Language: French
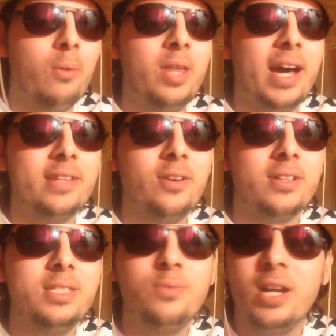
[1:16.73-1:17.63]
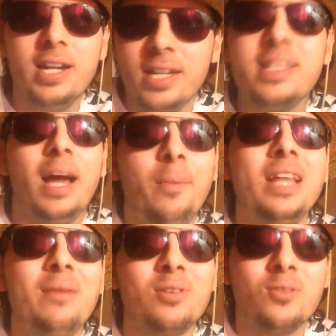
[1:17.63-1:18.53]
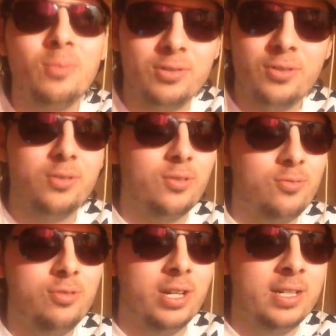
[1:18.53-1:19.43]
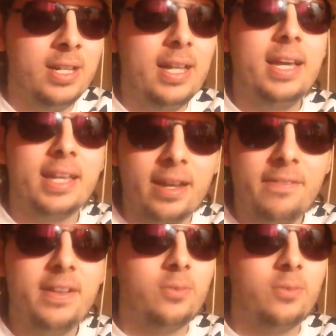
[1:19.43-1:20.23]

le narrateur dit voilà l'interminable combat entre Goku et Kalfen.